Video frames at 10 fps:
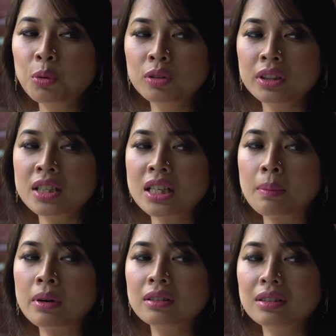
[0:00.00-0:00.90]
বলতেন যে
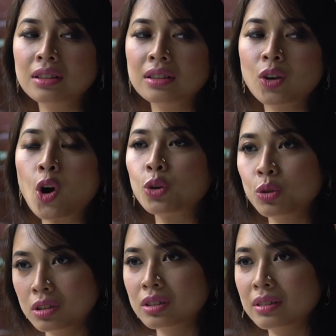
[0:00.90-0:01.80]
আমার
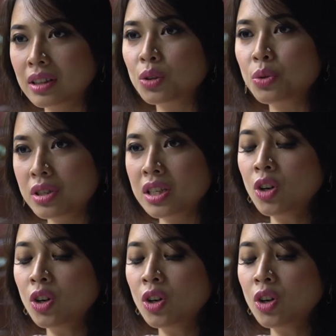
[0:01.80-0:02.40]
গণক মানে কুষ্ঠি